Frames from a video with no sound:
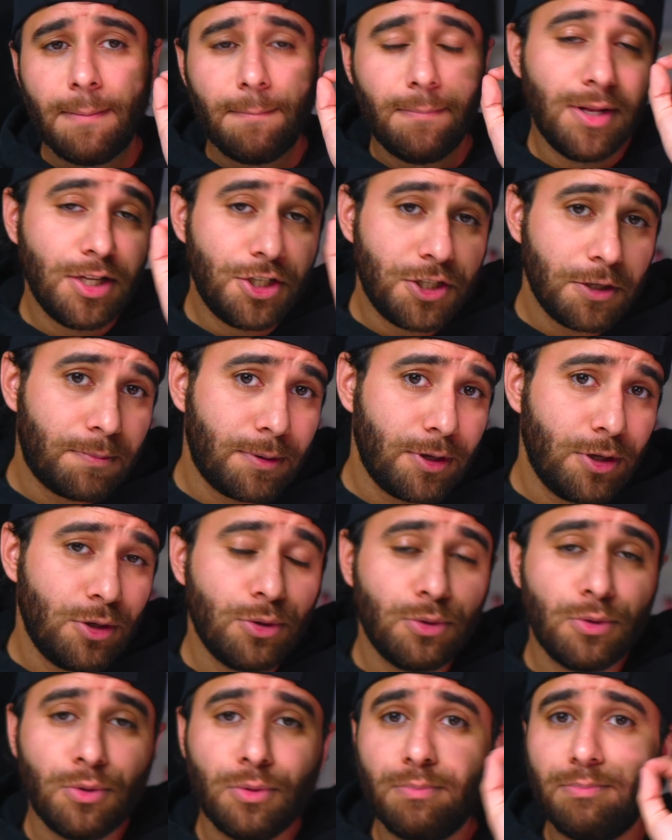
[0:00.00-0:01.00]
بالجي بي
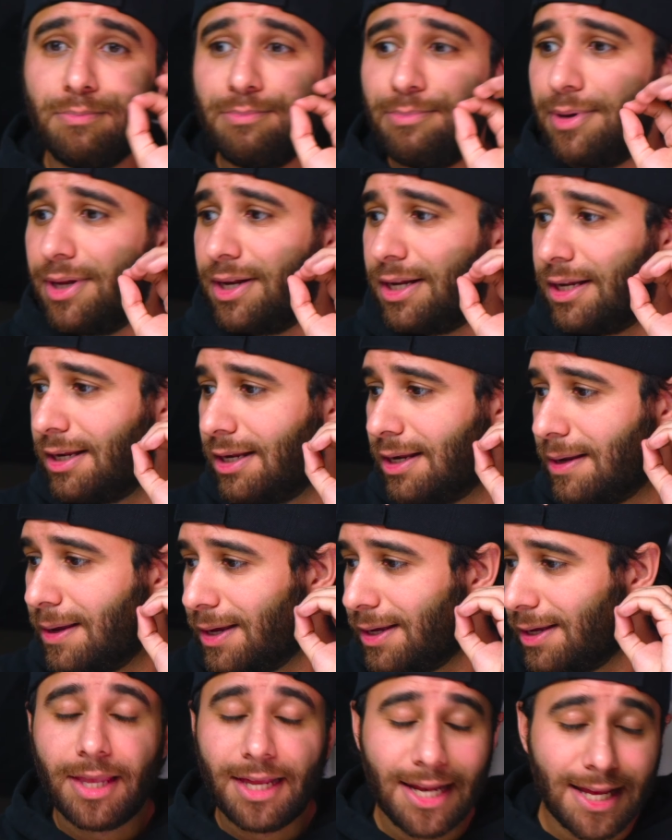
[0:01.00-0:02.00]
يو بال
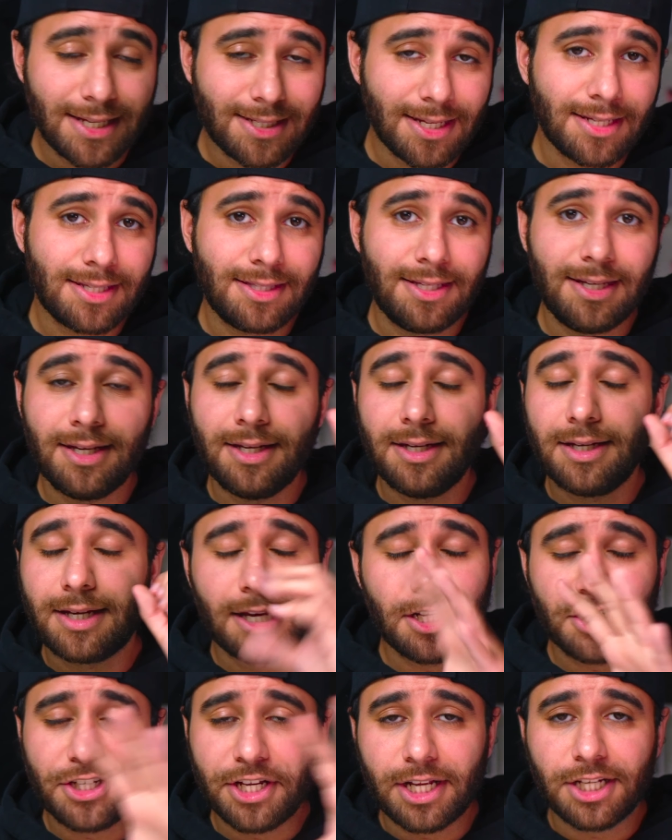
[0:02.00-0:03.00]
الاس اس دي
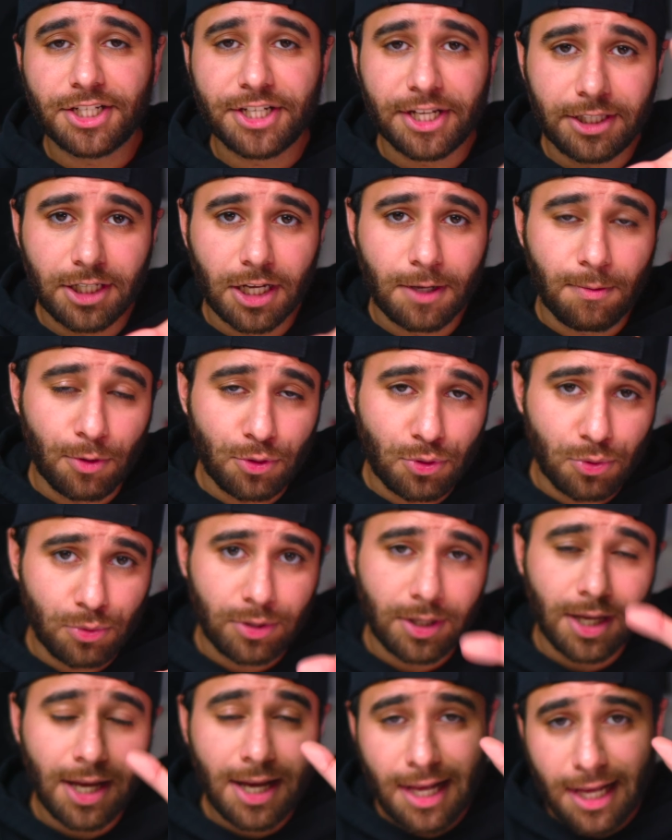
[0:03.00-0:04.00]
كل شيء كل شيء عندك
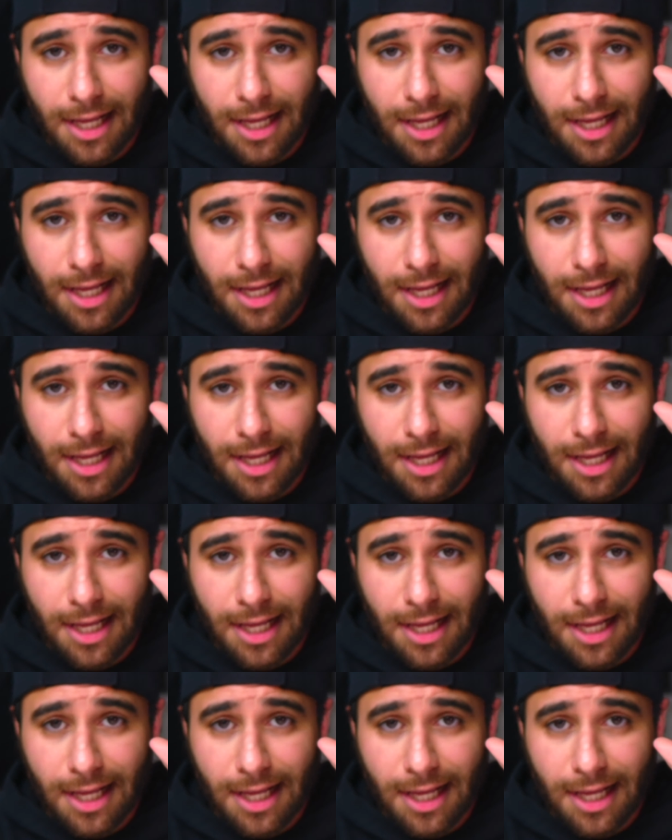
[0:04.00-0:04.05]
موجود